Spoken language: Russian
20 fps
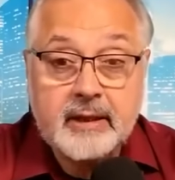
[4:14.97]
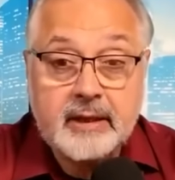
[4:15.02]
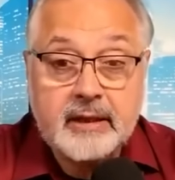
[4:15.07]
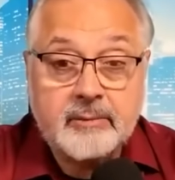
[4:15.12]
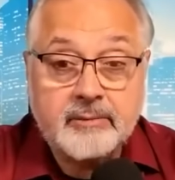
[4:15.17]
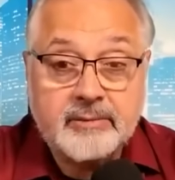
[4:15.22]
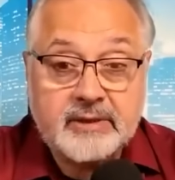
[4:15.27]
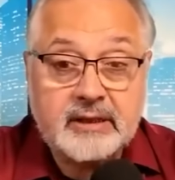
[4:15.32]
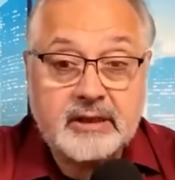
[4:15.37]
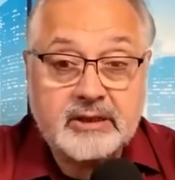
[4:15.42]
и
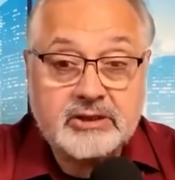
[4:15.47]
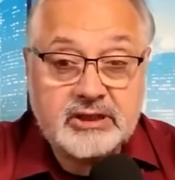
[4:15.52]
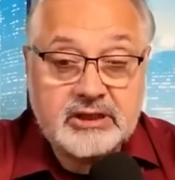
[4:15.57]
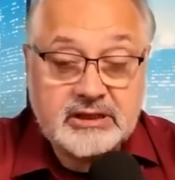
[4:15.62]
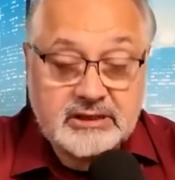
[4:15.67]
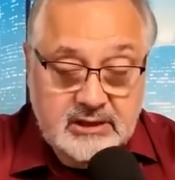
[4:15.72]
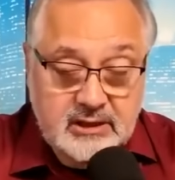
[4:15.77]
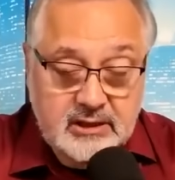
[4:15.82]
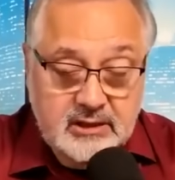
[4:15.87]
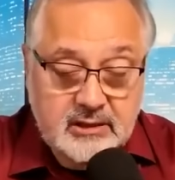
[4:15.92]

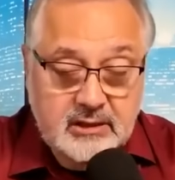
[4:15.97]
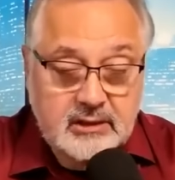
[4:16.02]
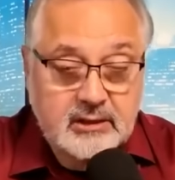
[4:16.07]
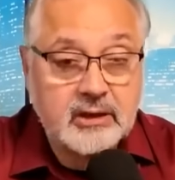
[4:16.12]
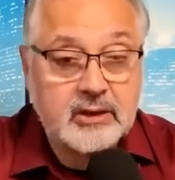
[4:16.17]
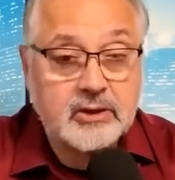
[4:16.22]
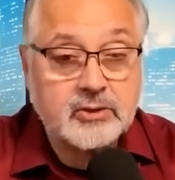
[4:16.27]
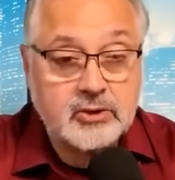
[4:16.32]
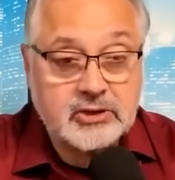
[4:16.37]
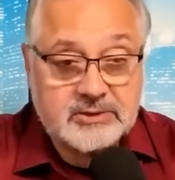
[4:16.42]
многочисленные,
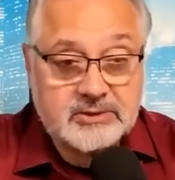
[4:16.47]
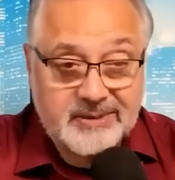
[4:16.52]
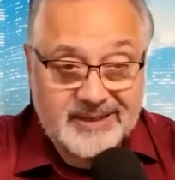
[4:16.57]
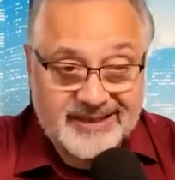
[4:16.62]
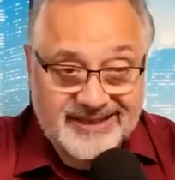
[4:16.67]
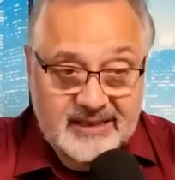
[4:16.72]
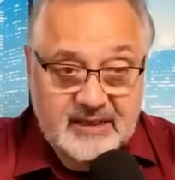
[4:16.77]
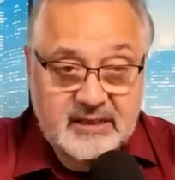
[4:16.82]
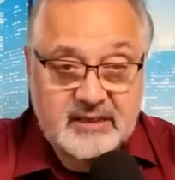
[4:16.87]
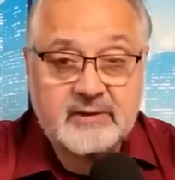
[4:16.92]
хорошо
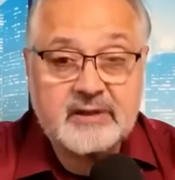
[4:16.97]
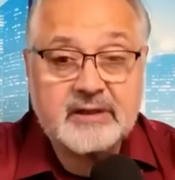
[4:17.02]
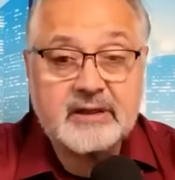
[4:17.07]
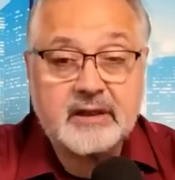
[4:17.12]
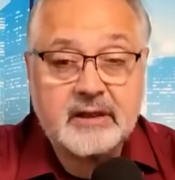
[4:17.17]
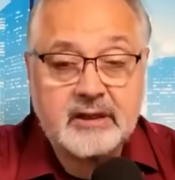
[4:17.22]
спланированные,